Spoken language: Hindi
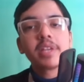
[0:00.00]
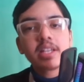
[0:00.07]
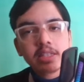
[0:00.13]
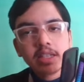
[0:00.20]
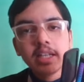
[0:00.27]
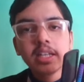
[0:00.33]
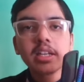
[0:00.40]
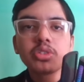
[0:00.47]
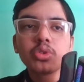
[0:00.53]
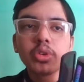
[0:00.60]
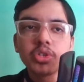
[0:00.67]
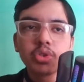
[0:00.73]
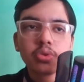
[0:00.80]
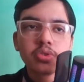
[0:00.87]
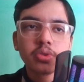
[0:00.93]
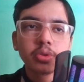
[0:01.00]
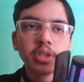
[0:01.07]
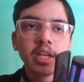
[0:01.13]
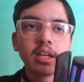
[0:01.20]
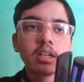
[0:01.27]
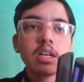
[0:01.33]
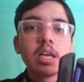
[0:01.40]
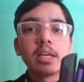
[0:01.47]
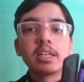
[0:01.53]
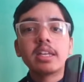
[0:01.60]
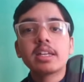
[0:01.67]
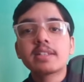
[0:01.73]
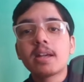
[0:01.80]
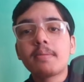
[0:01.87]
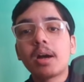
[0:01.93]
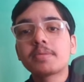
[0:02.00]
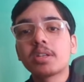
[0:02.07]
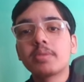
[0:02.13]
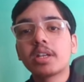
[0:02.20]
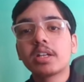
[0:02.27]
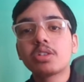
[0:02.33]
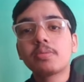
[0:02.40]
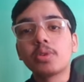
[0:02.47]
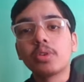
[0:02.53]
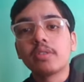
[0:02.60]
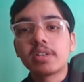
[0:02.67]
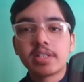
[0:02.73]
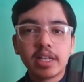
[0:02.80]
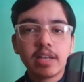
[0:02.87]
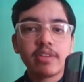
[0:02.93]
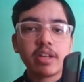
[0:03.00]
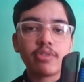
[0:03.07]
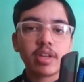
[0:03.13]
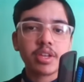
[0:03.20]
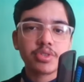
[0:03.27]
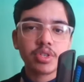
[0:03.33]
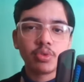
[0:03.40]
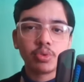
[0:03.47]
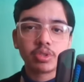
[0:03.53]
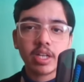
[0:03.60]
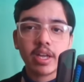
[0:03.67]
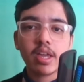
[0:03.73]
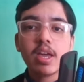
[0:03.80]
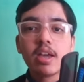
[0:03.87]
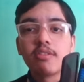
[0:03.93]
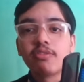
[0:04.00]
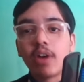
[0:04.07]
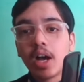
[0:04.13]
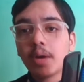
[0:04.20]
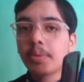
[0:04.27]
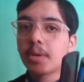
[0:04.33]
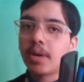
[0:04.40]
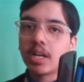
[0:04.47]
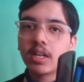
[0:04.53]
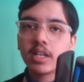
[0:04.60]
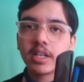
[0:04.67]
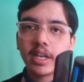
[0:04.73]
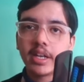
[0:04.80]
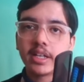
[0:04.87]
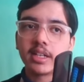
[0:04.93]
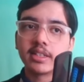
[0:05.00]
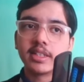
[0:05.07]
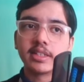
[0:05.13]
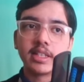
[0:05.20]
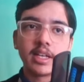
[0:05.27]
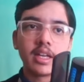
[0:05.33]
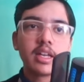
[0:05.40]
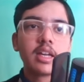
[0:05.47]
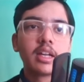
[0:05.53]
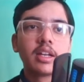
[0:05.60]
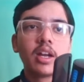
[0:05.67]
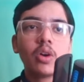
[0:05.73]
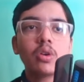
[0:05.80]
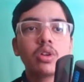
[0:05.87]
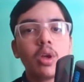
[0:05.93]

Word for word: इस तरीके के जो इशूज होते हैं ना ये सब आप सभी का जब यूनिवर्सिटी वेरिफिकेशन होता है वहां पर पंगा क्रिएट कर देता है ना